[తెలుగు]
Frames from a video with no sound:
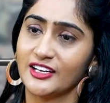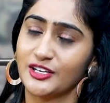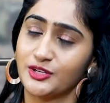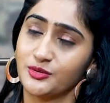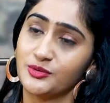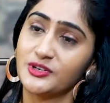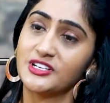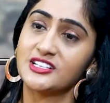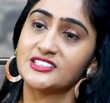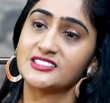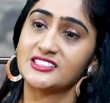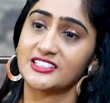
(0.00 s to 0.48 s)

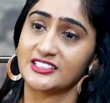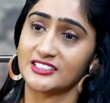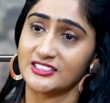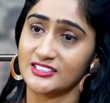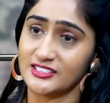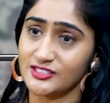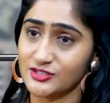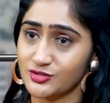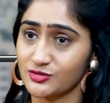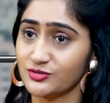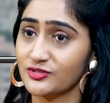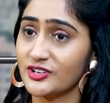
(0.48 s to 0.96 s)
ఎటువంటి
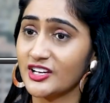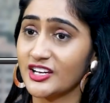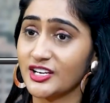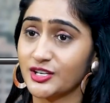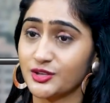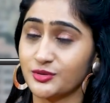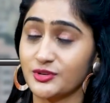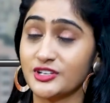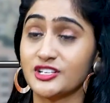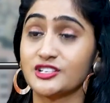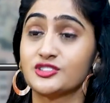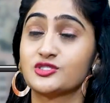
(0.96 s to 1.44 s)
సెక్టార్స్ ఉన్నాయి
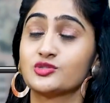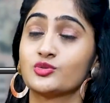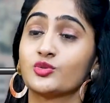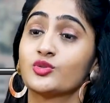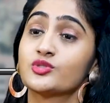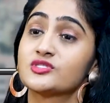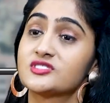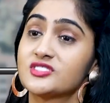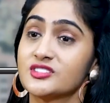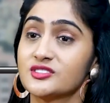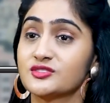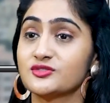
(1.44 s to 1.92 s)
ఎటువంటి
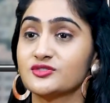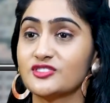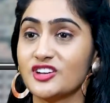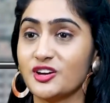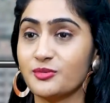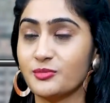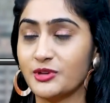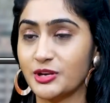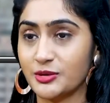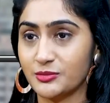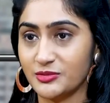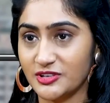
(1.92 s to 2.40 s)
సోర్సెస్
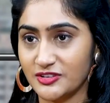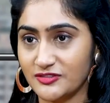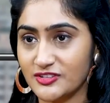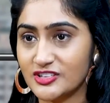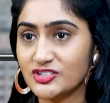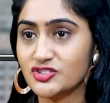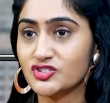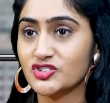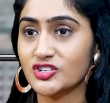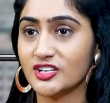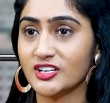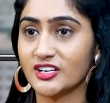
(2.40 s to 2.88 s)
ఉన్నాయి మనం
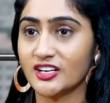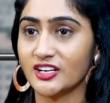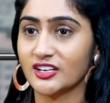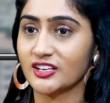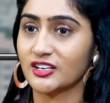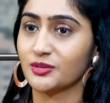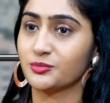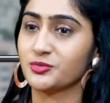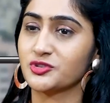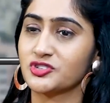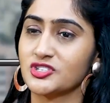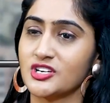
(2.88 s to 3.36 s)
ఇన్వెస్ట్
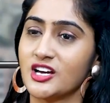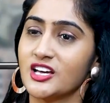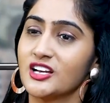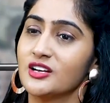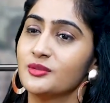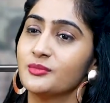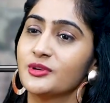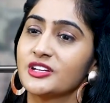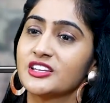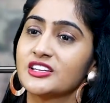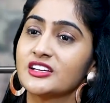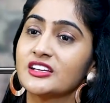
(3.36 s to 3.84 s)
చేయడానికి ఇప్పుడు
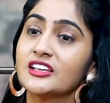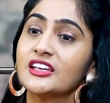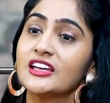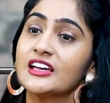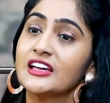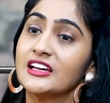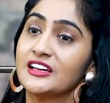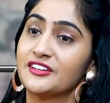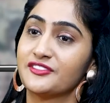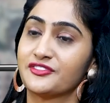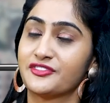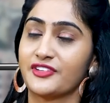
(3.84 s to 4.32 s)
చాలామంది
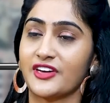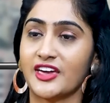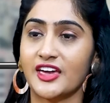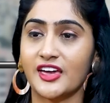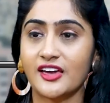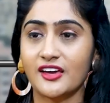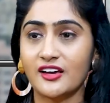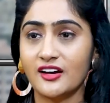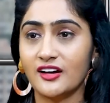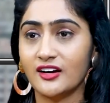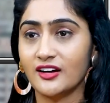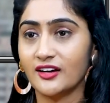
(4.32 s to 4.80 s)

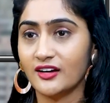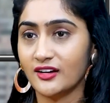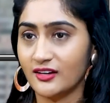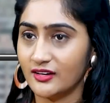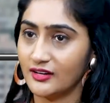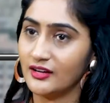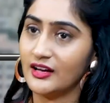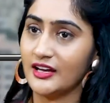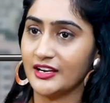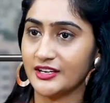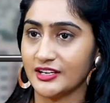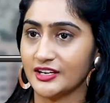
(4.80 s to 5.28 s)
ఫేక్గా
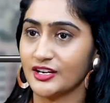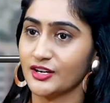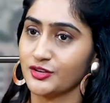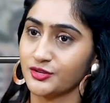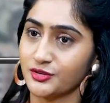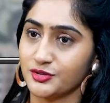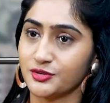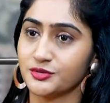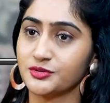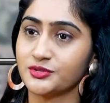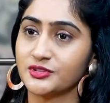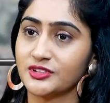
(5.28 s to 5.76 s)
అని
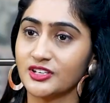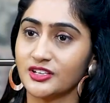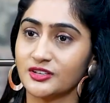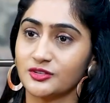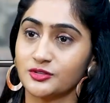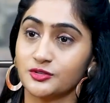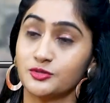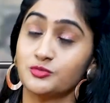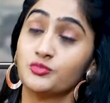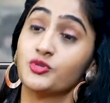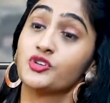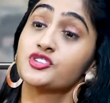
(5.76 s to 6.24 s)
అంటూ
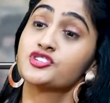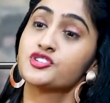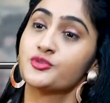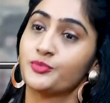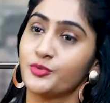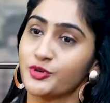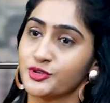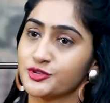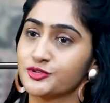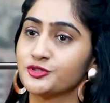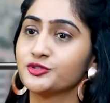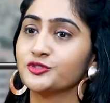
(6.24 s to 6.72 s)
ఉంటారు
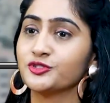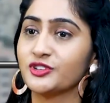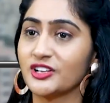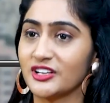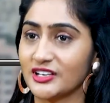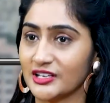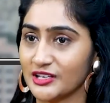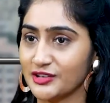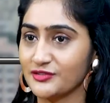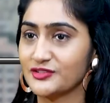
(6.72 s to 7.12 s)
మోసపోతూ ఉన్నారు